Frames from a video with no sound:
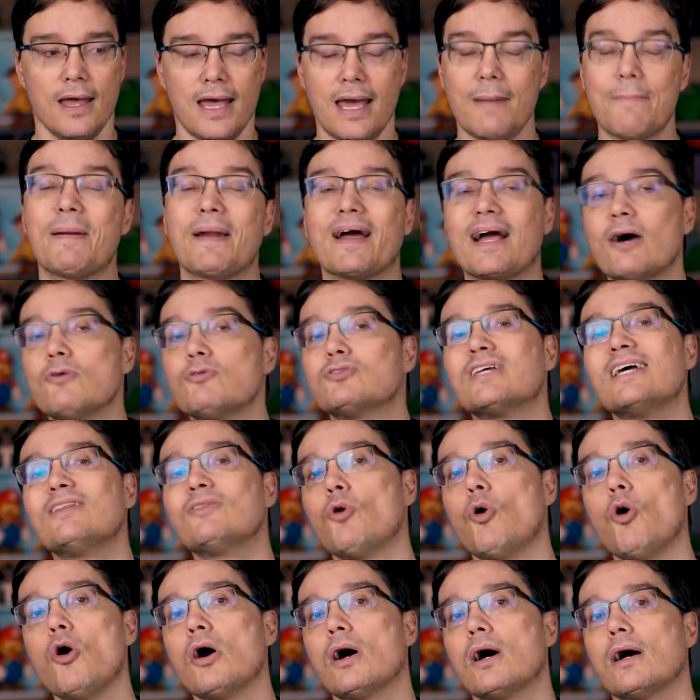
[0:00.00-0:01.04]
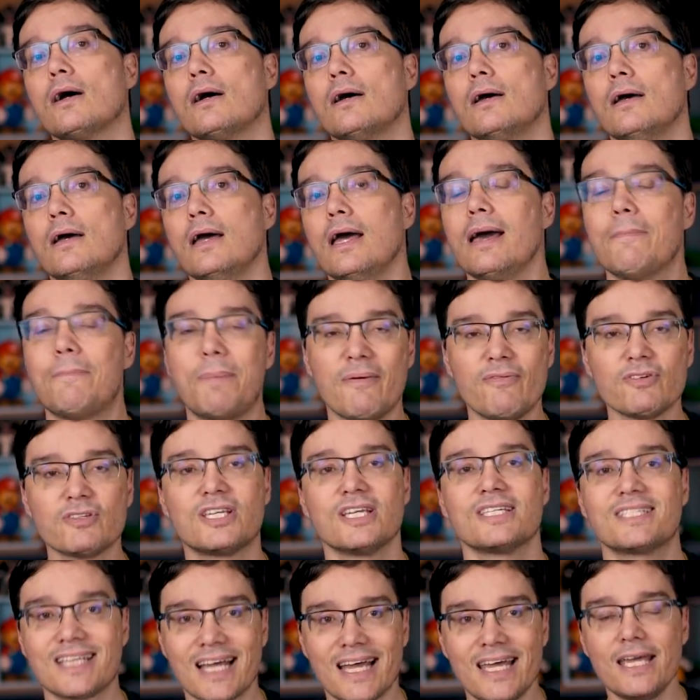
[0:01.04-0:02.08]
É para causar dor. É para
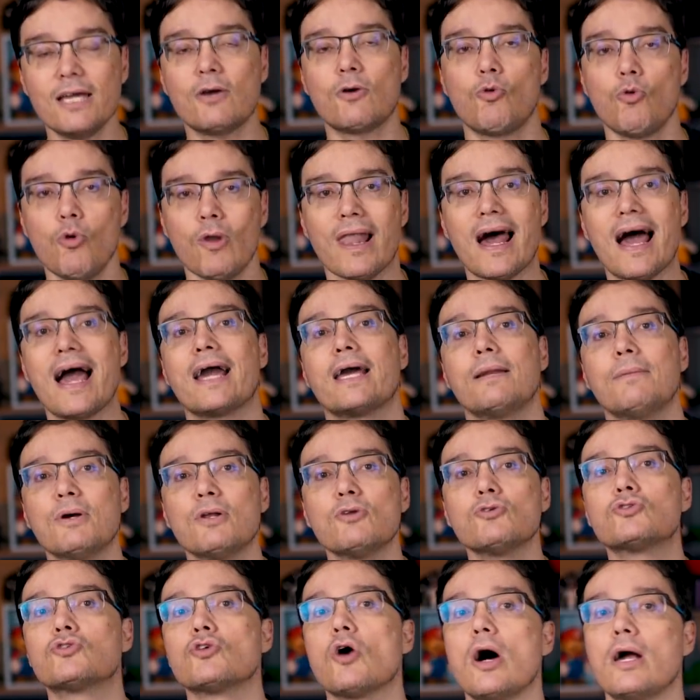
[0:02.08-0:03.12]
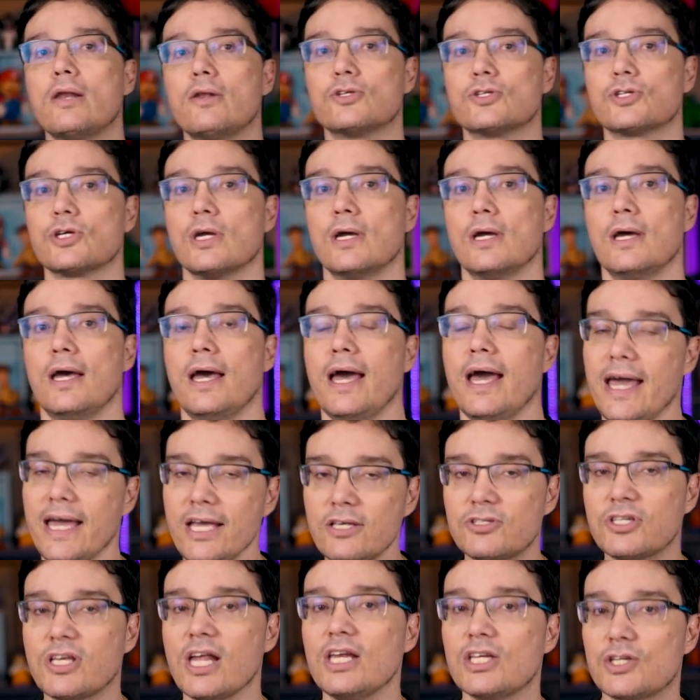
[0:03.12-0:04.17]
você sair com lágrima nos olhos. É
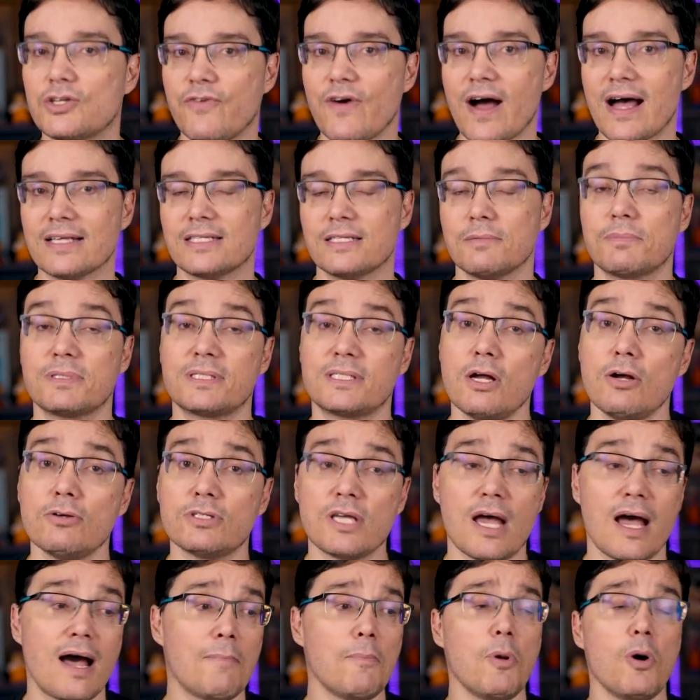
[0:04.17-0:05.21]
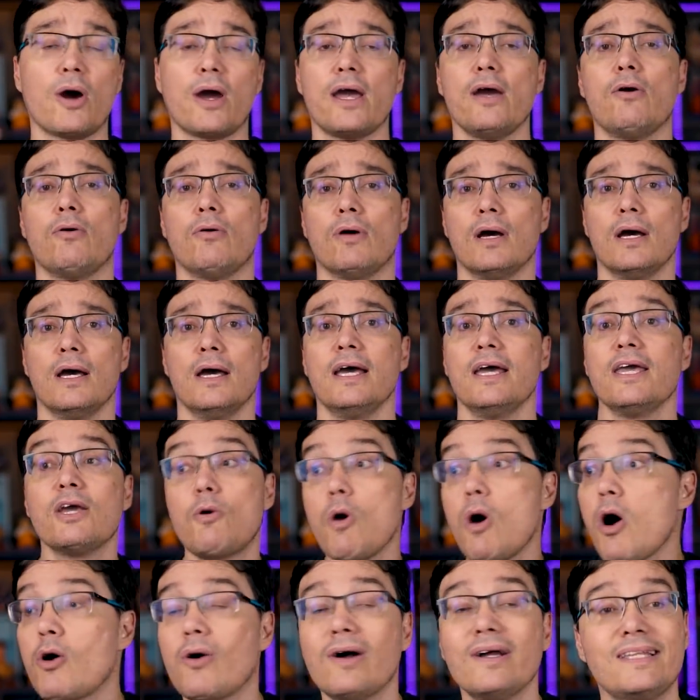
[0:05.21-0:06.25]
isso que eles fazem. Porque senão, ah, morreu.
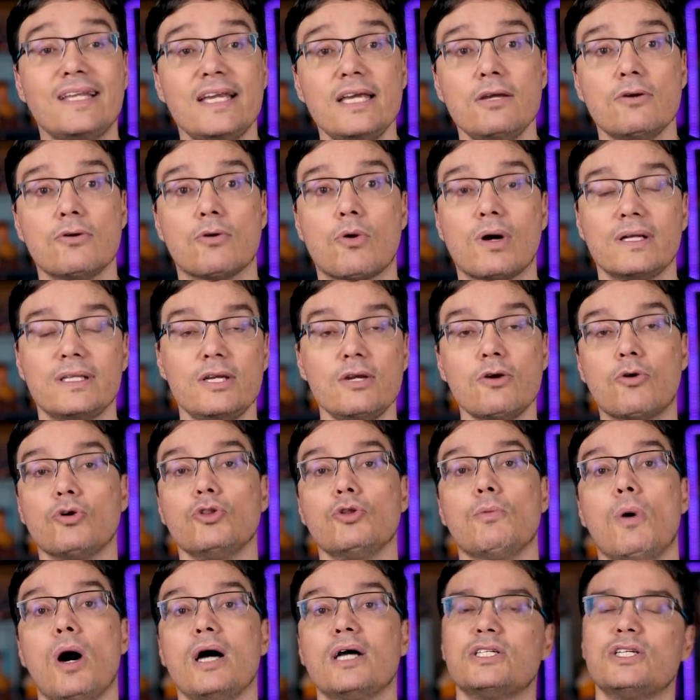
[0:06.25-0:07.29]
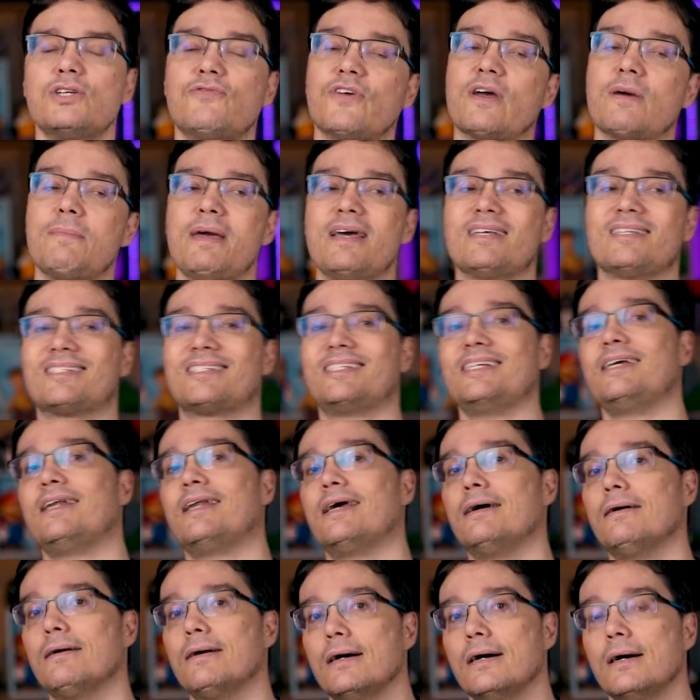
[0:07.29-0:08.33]
Igual quadrinho. Quadrinho, quando morre, a gente fica meio assim,
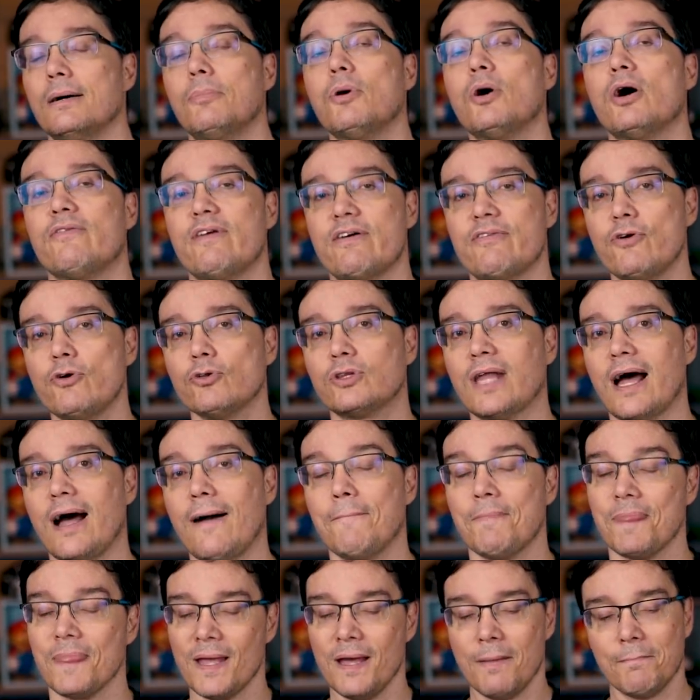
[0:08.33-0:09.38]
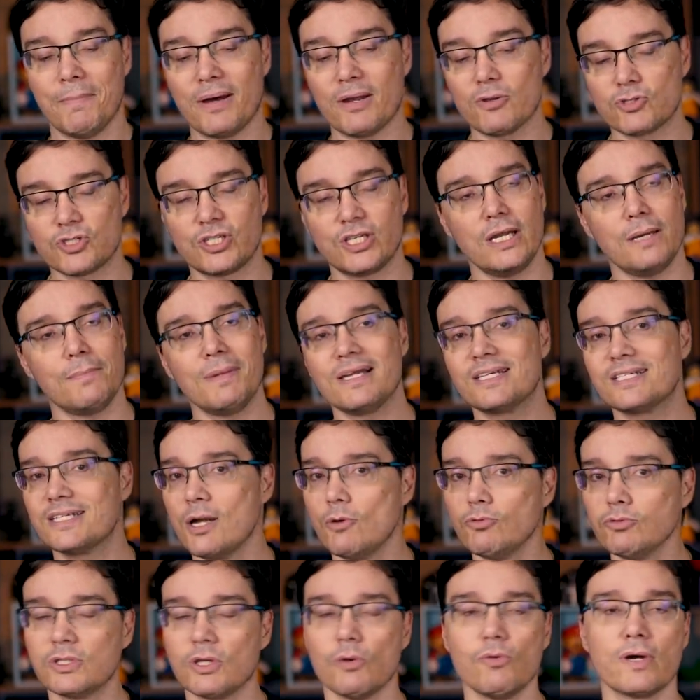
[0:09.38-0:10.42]
né? Pô, vai voltar. Mas no cinema eles
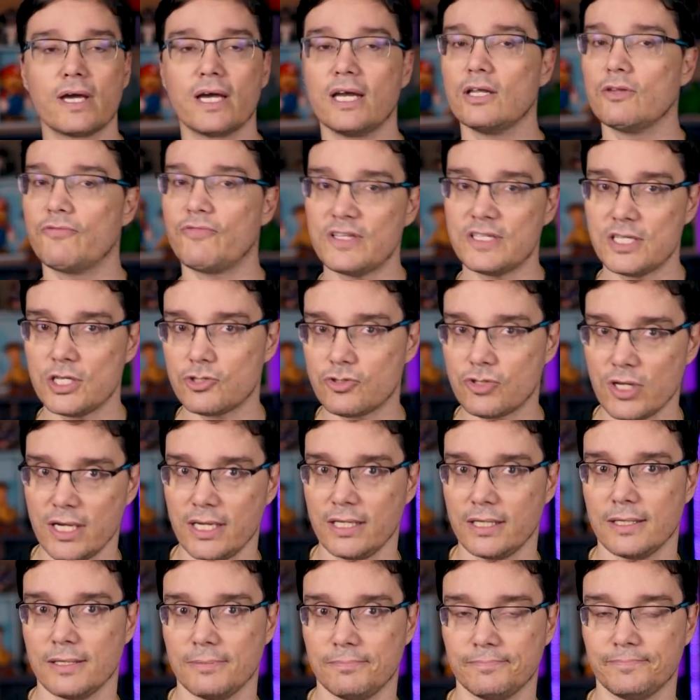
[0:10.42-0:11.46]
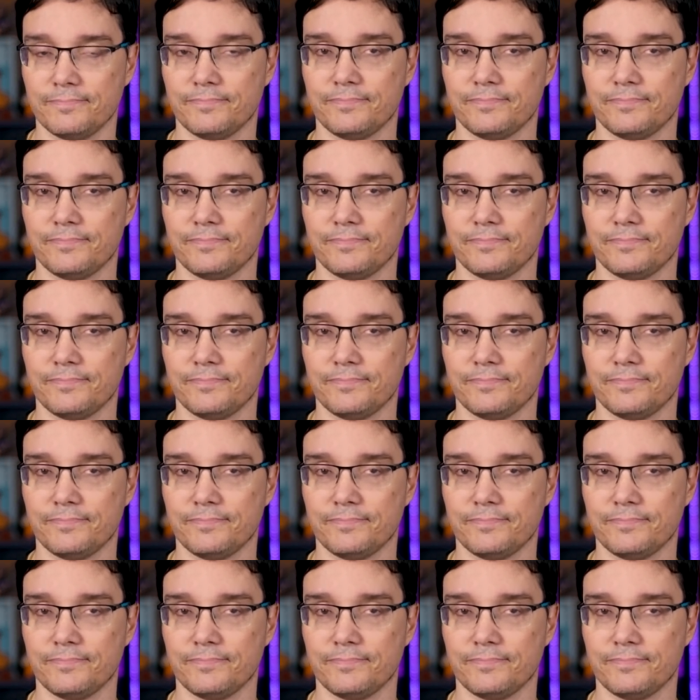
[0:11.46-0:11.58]
não estão querendo fazer isso ainda.